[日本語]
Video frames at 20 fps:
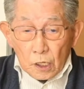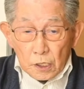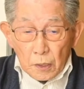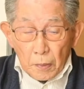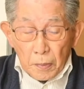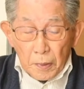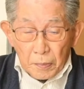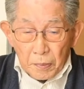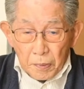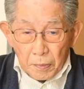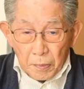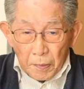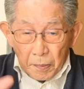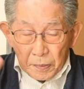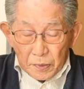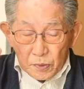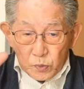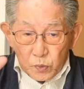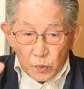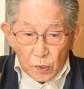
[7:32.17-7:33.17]
でビビビビっ
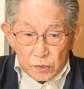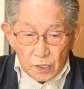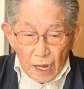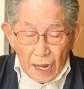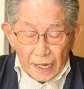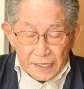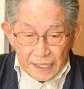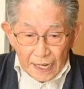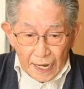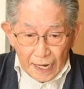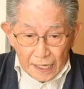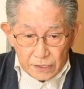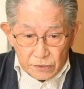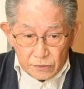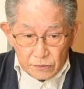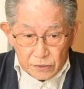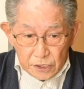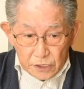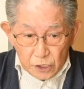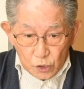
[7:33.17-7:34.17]
て震わす、あいたなって
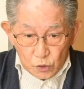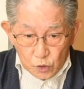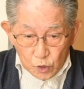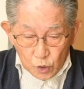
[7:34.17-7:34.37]
んでちゃこちゃ